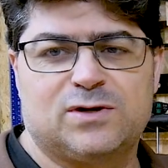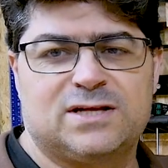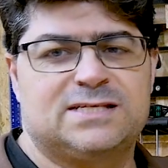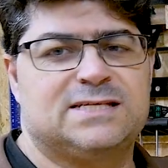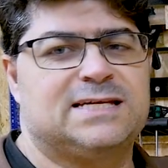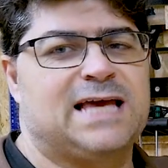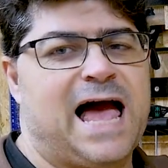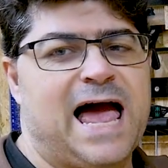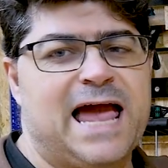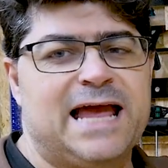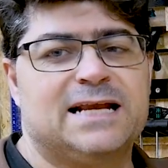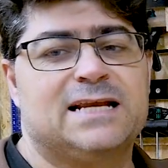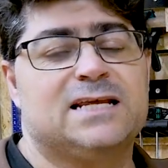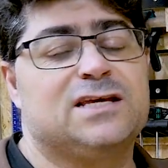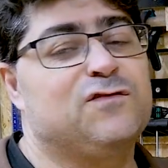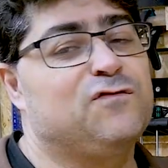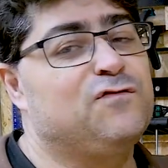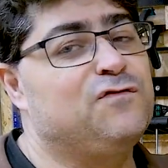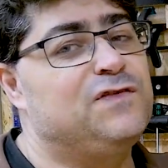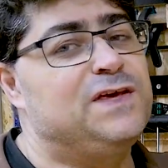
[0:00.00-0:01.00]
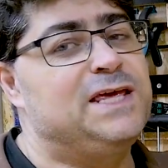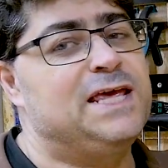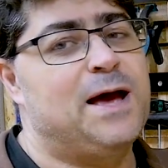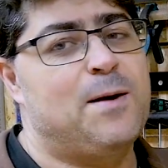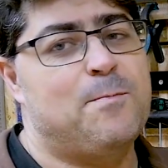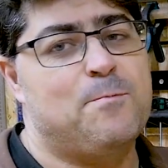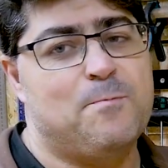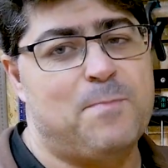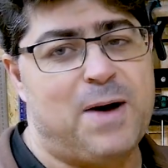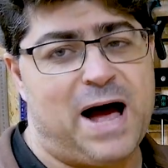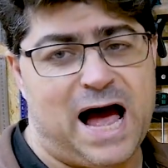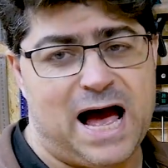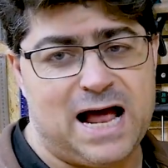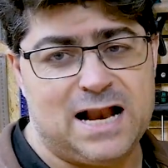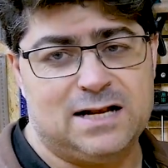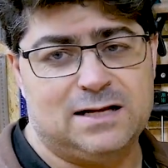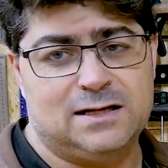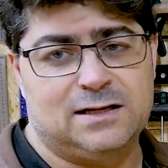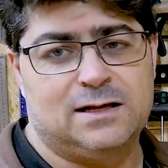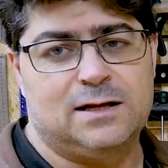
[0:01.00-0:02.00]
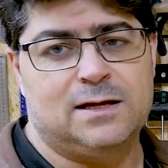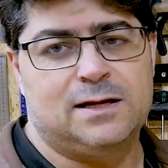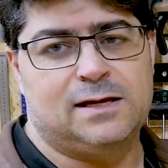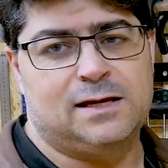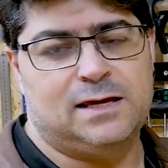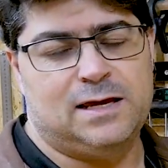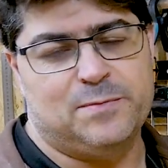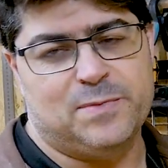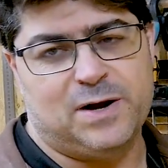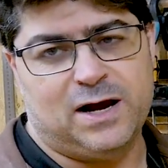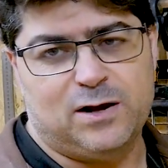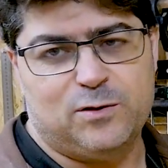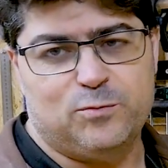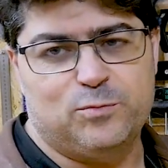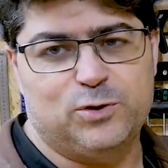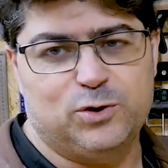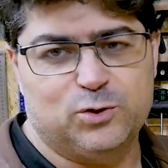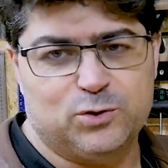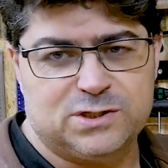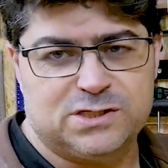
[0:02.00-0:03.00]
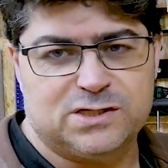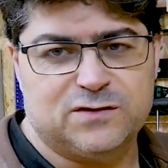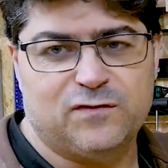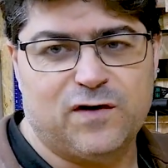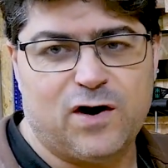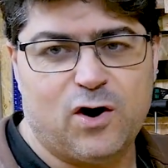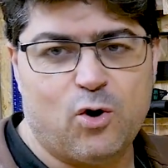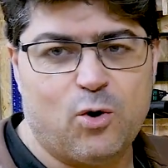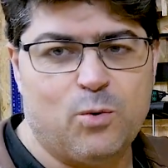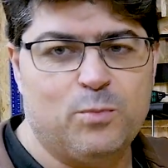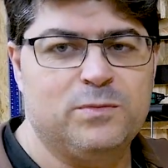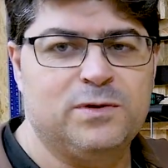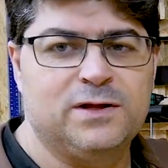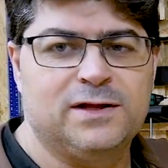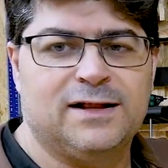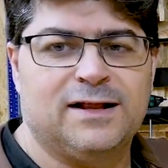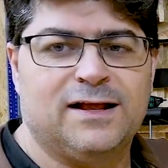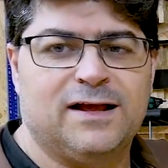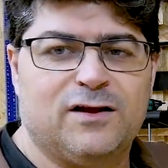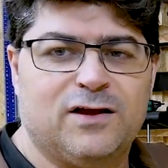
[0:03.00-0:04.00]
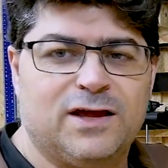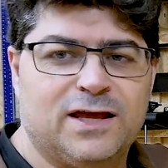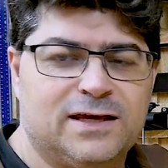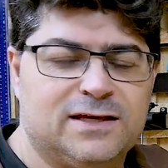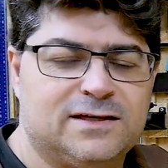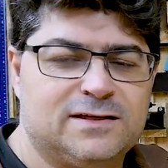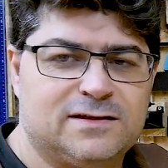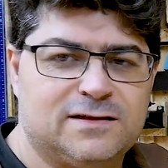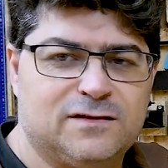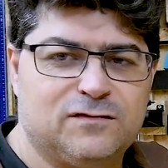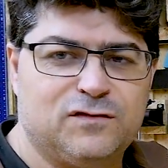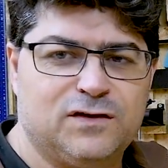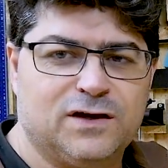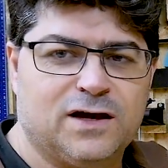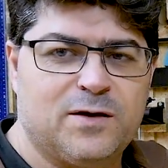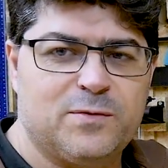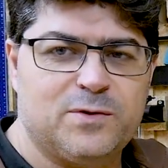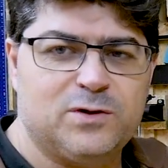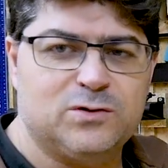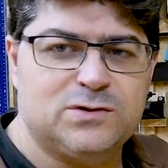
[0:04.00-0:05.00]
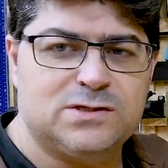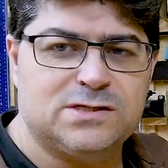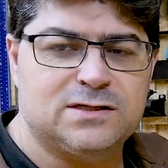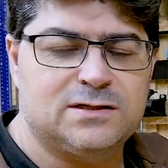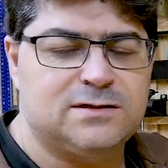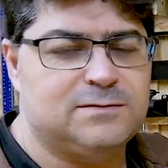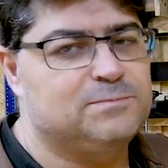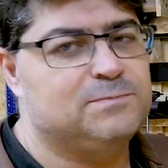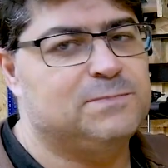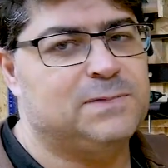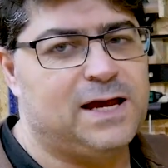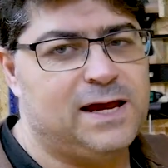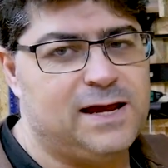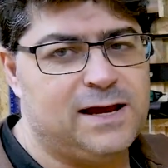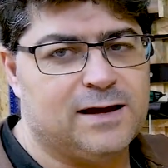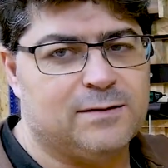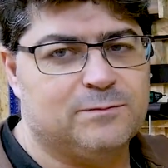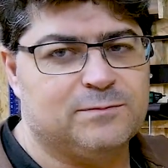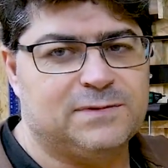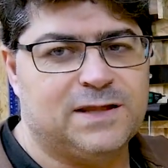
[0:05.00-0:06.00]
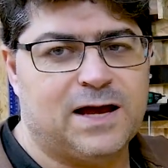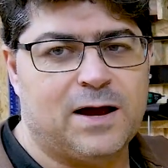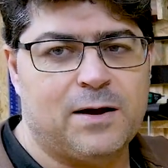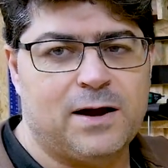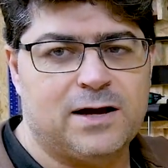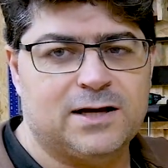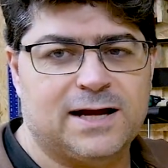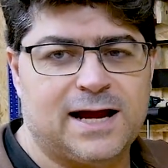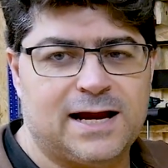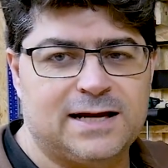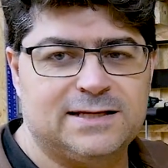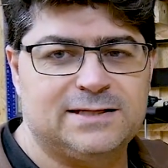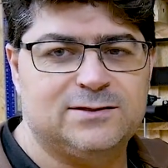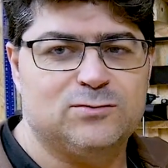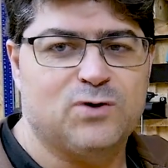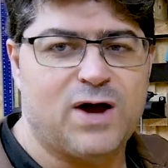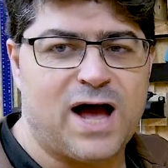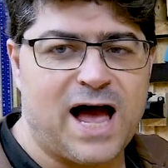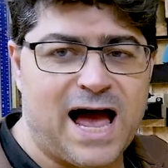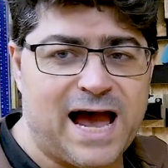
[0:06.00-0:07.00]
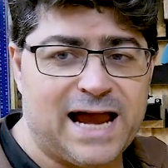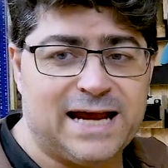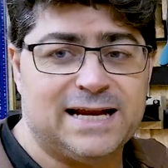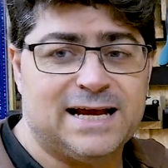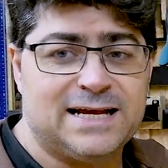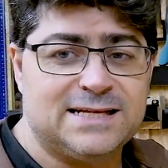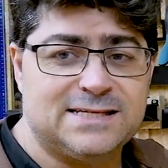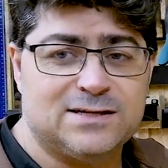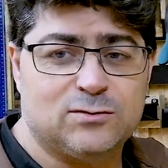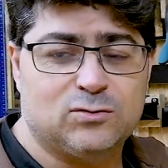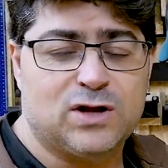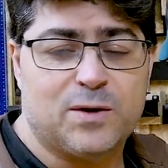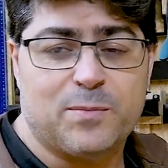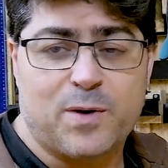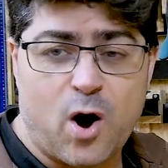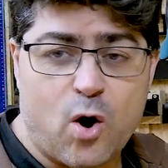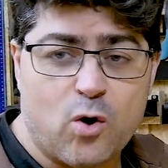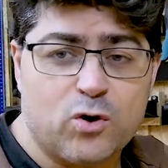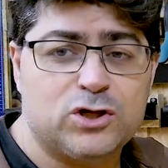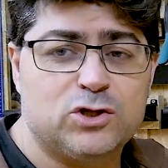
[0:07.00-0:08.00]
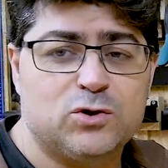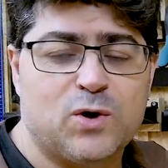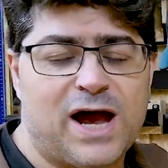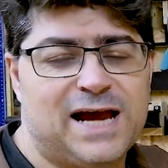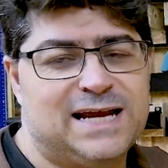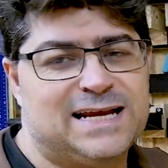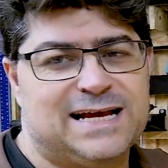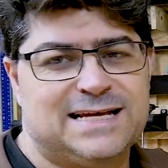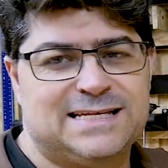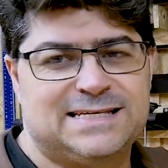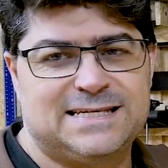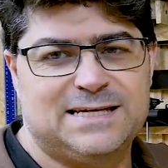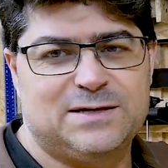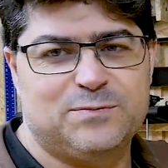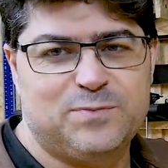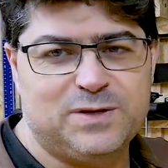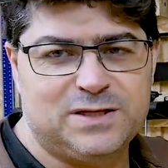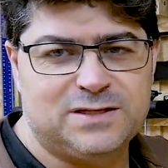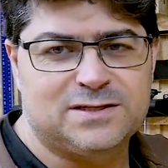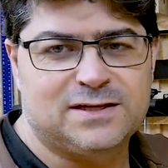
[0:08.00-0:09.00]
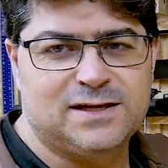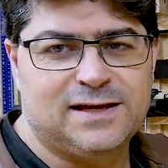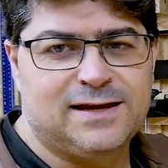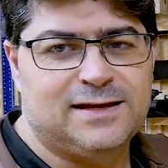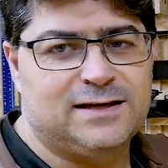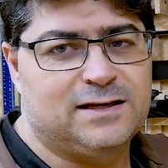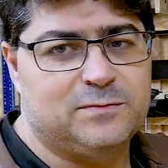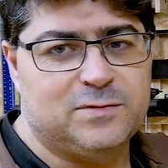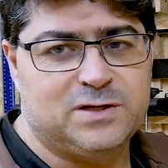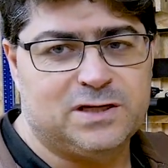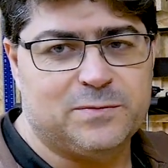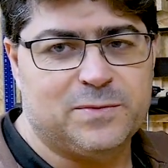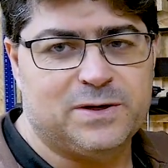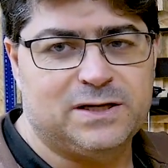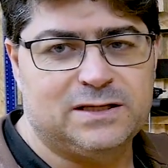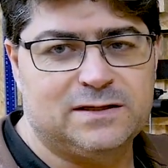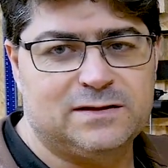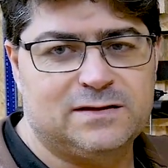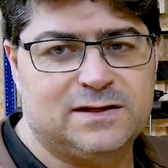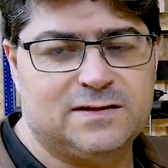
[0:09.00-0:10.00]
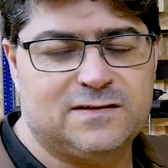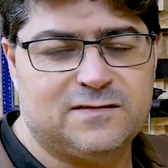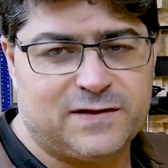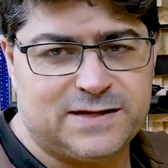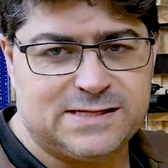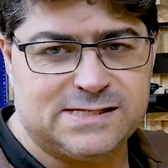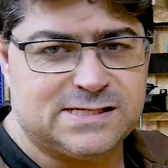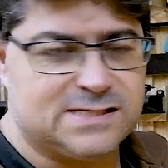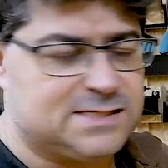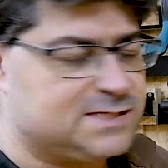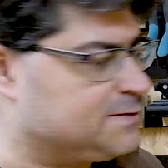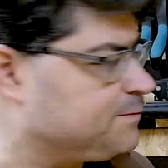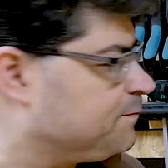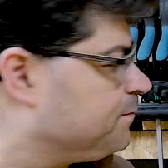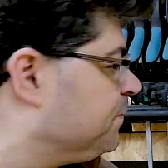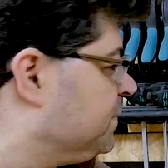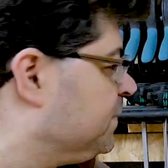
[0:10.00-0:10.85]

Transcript: dass ich eigentlich viermal immer benutze. Warum? ich die Vierer benutze, naja, da kann ich nur ein einzig oder brauche ich nur einen einzigen Bit, nämlich immer den T20.